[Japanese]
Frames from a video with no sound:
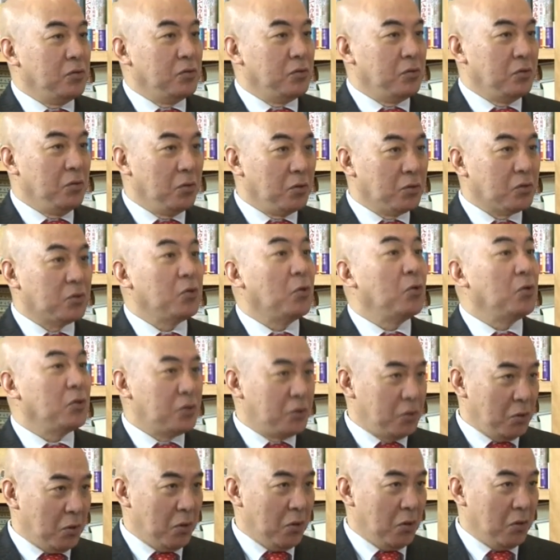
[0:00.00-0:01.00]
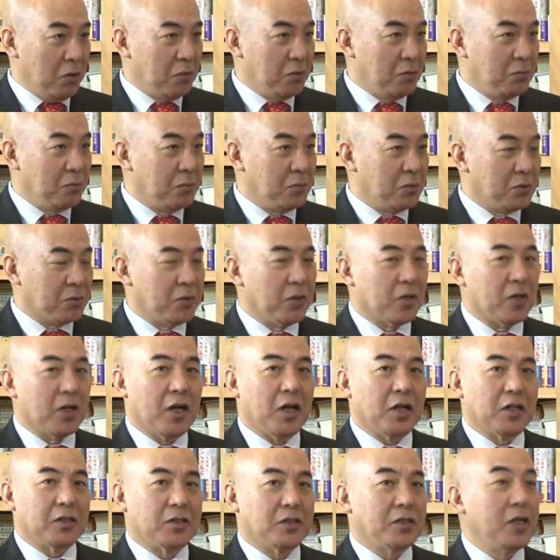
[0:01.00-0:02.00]
の増長それか
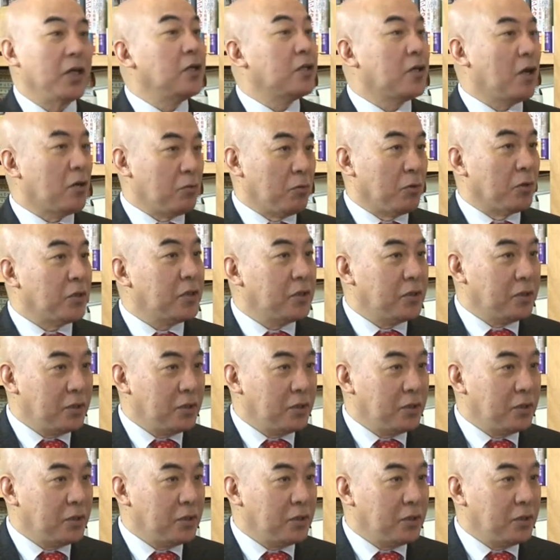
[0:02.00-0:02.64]
ら戦火の